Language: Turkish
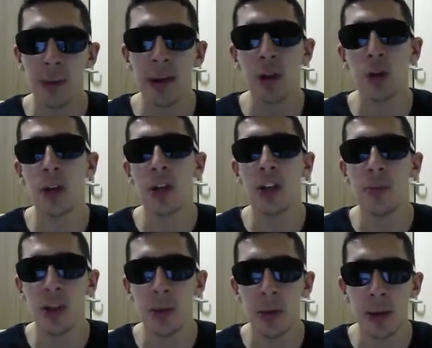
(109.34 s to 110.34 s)
Ben şu an
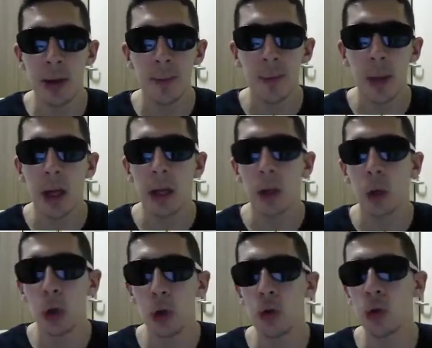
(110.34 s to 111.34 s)
açamayacağım ama
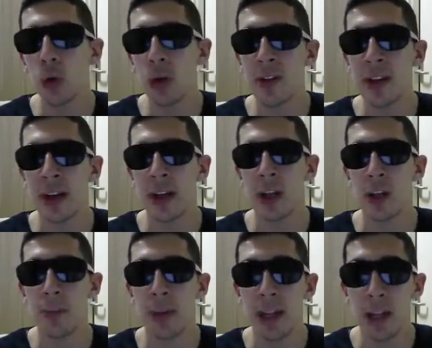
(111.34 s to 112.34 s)
400 coins
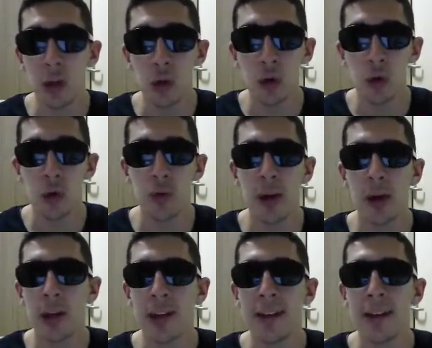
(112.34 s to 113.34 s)
arkadaşlar paket açıyorsunuz ve
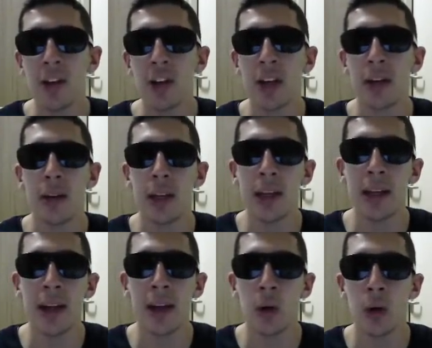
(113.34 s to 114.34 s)
içinden çıkan iki
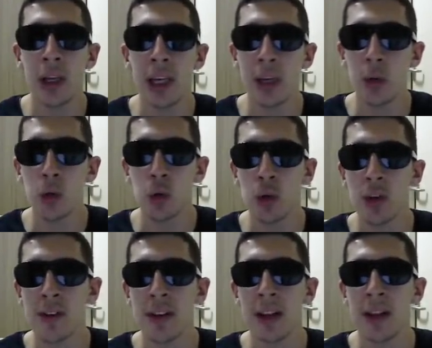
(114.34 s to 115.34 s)
tane öge 200 coins'e
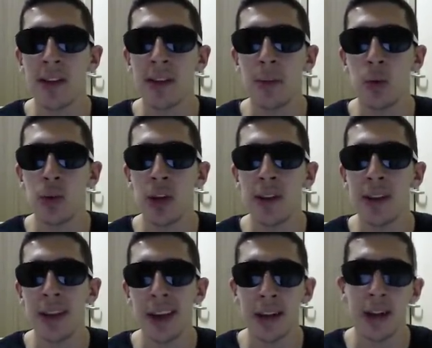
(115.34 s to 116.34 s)
sattığınız zaman üzeri ise
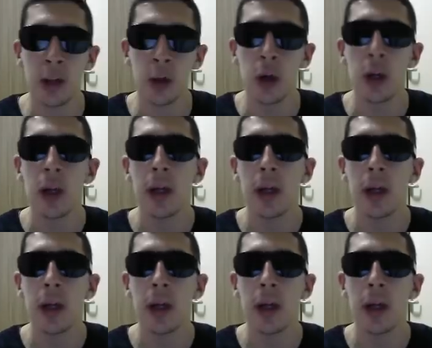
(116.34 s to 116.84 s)
kar kalıyor